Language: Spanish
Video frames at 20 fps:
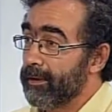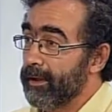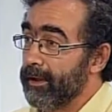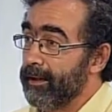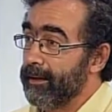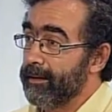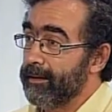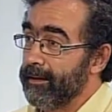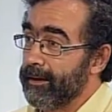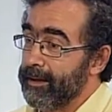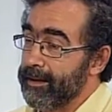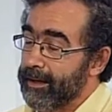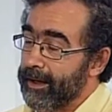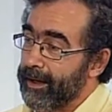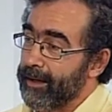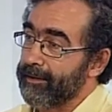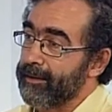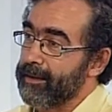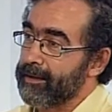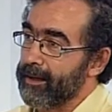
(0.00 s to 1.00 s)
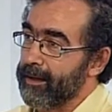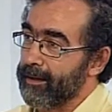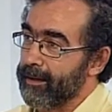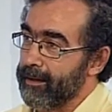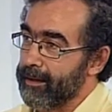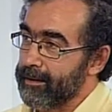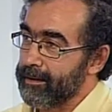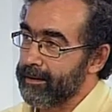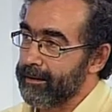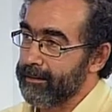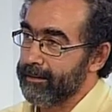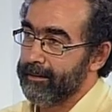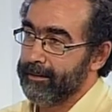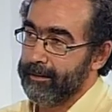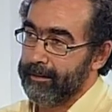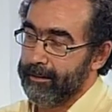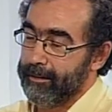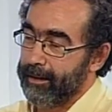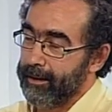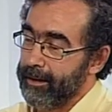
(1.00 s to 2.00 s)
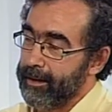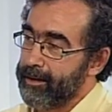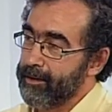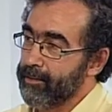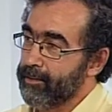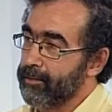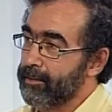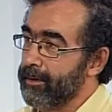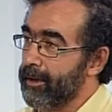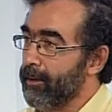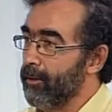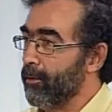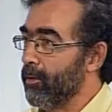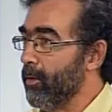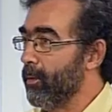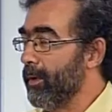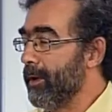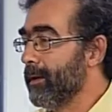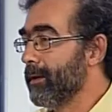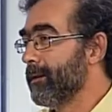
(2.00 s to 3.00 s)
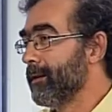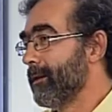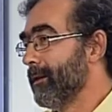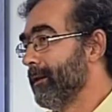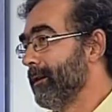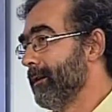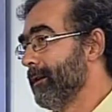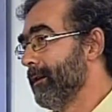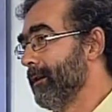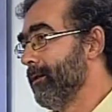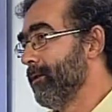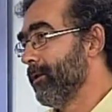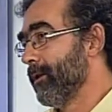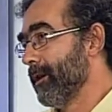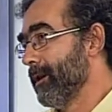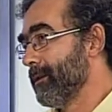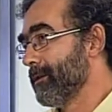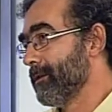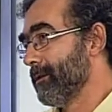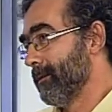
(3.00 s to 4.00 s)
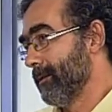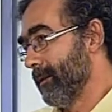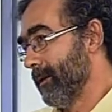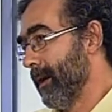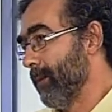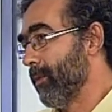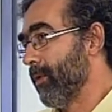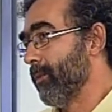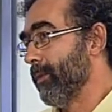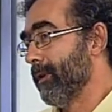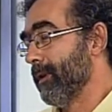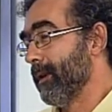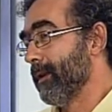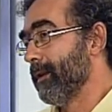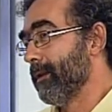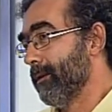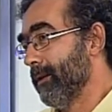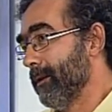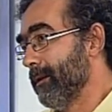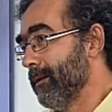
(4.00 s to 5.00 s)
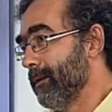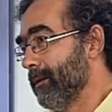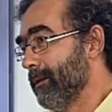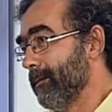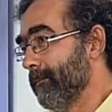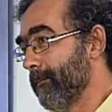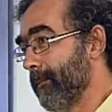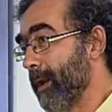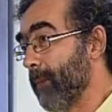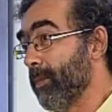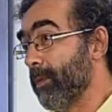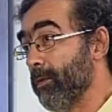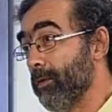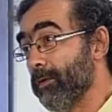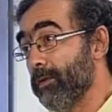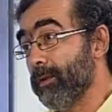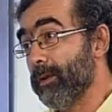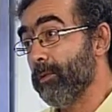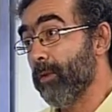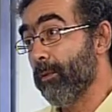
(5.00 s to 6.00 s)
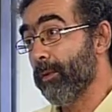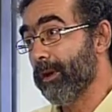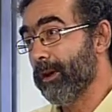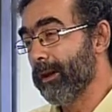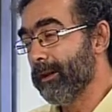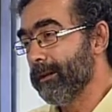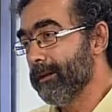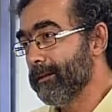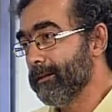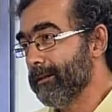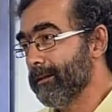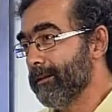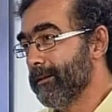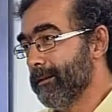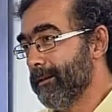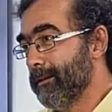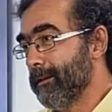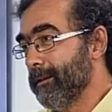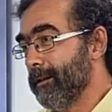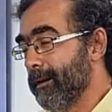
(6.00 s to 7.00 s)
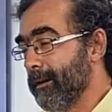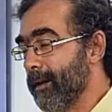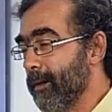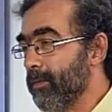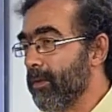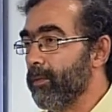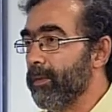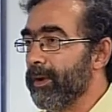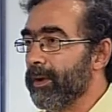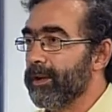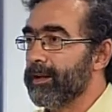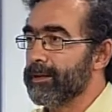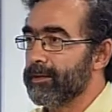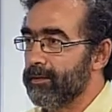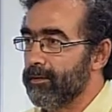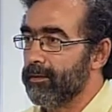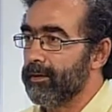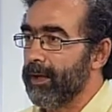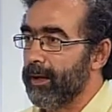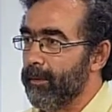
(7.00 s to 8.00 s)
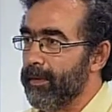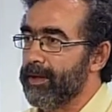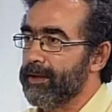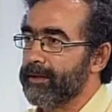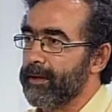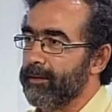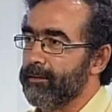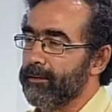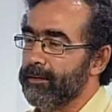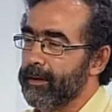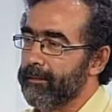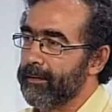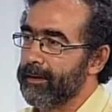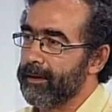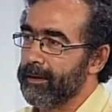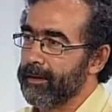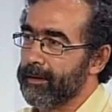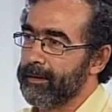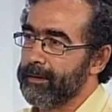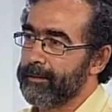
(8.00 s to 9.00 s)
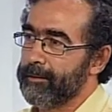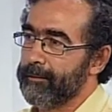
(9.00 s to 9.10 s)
tiene tres grandes áreas, derecho, economía y lo que es eh, la propiedad, la promoción inmobiliaria y la propia gestión, la administración de fincas.